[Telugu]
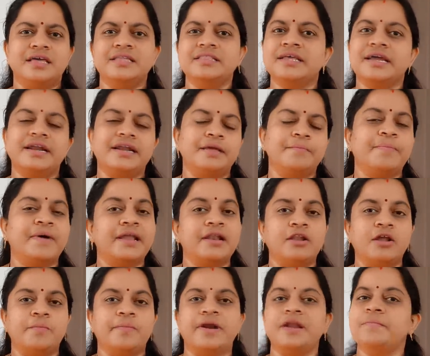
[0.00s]
ఎందుకంటే
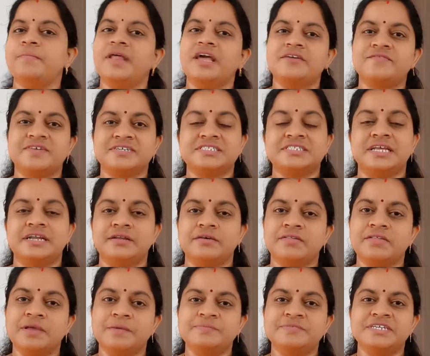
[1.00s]
పనిలో పడి బ్రేక్ఫాస్ట్
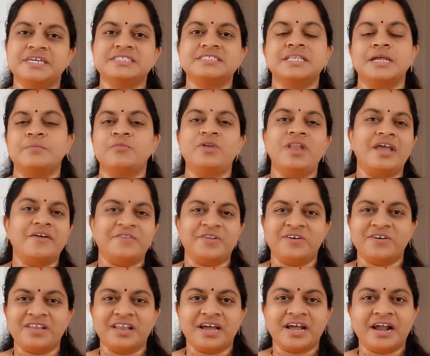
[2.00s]
తినడం స్కిప్ చేస్తున్నాము
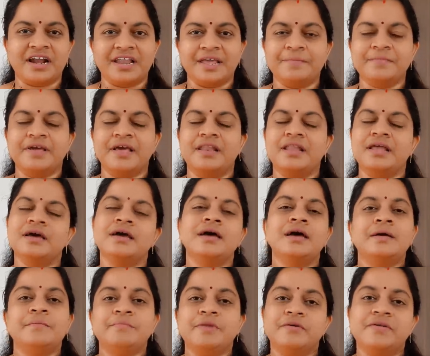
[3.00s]
లెవెన్ ఓ క్లాక్ ఆ టైం కల్లా
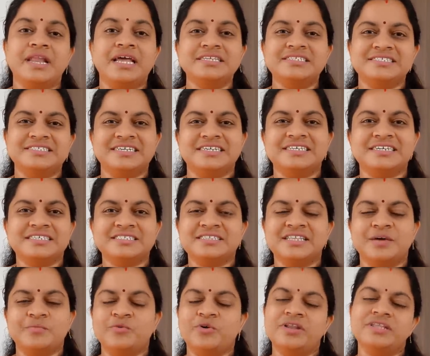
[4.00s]
మేము లంచ్
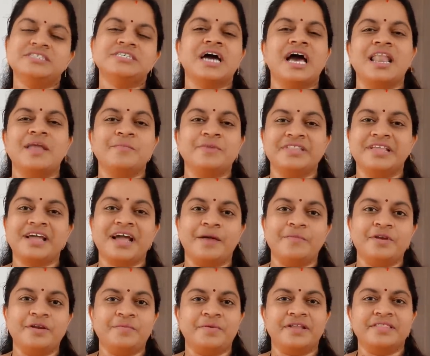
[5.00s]
చేసేస్తున్నాము అని చాలామంది
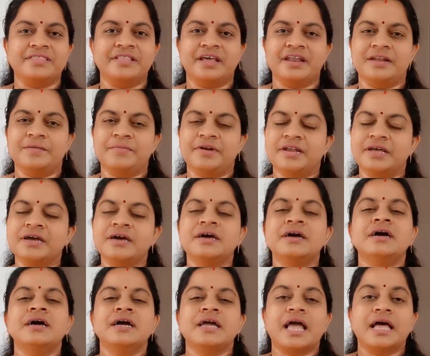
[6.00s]
కామెంట్ పెడుతున్నారనమాట
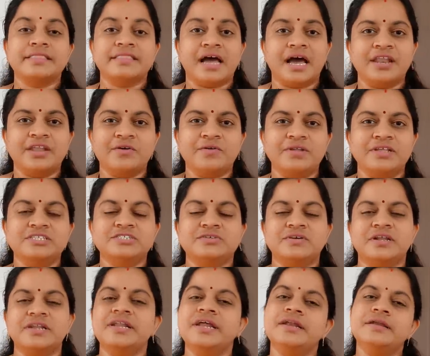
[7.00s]
దాని గురించి
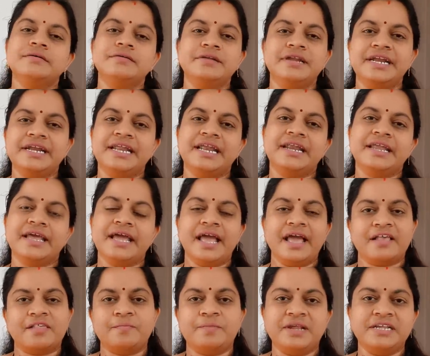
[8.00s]
కూడా నేను డీటెయిల్గా
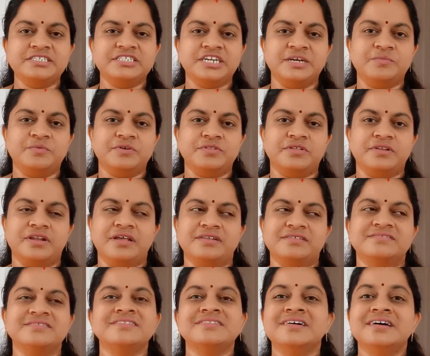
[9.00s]
ఎక్స్ప్లెయిన్ చేయబోతున్నాను